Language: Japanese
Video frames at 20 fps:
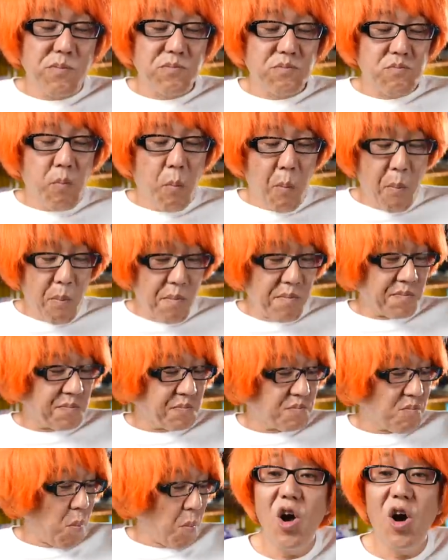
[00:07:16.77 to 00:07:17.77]
うん、
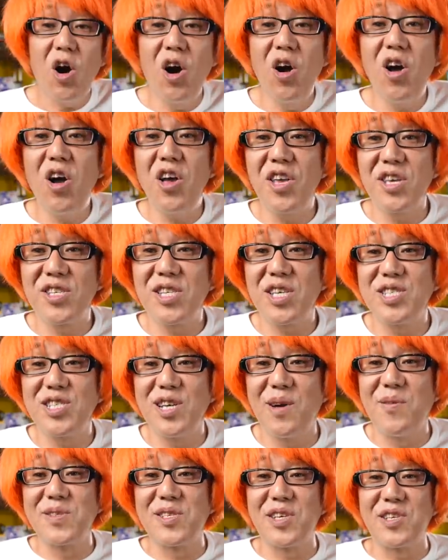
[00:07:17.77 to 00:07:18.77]
案外優しい
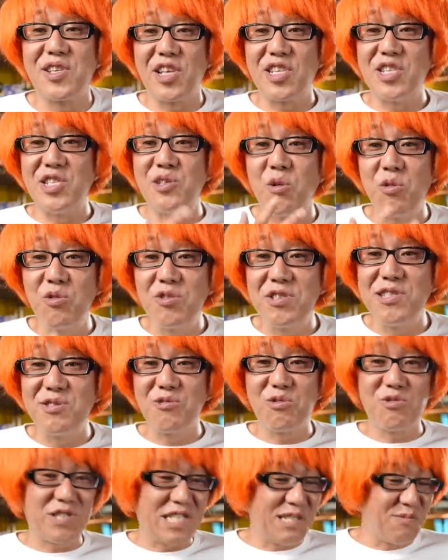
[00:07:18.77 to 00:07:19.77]
甘さでね、日本人
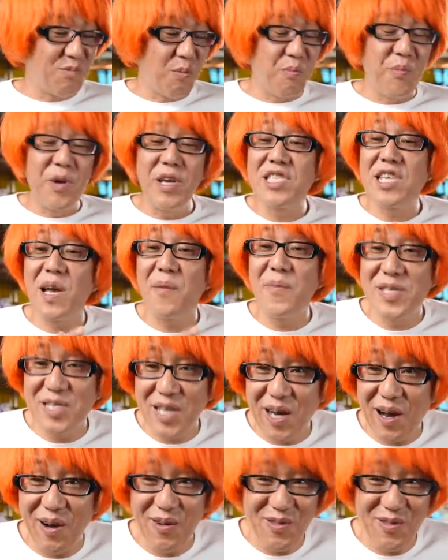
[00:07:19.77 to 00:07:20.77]
の口にもめちゃめちゃ合